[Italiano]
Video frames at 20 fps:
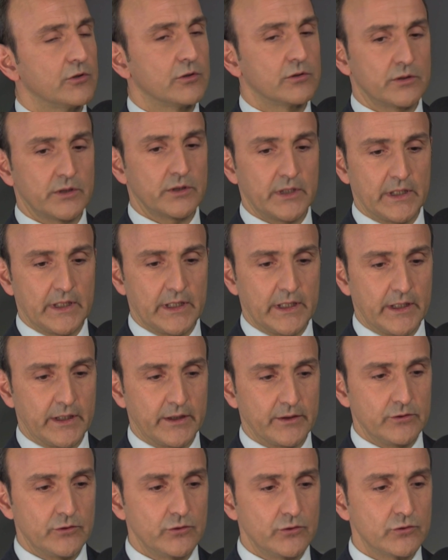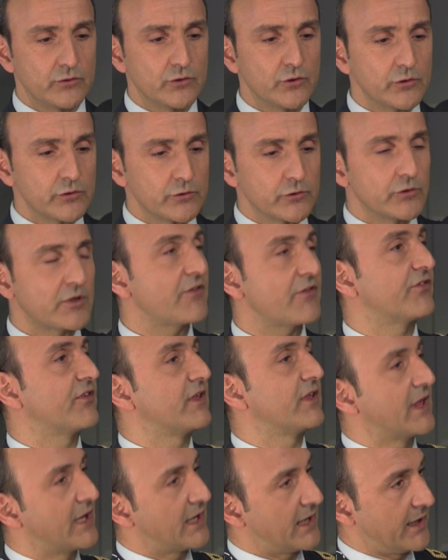non, eh, non, non
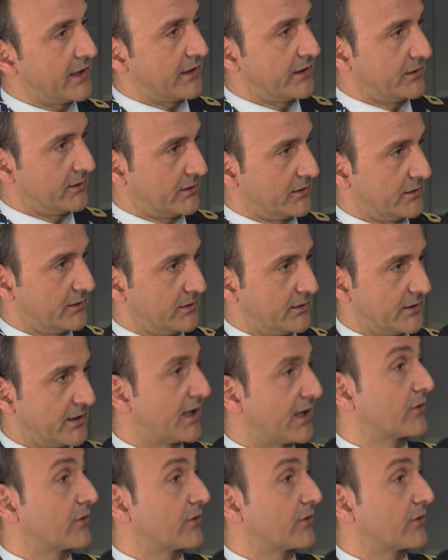assegnerei eh,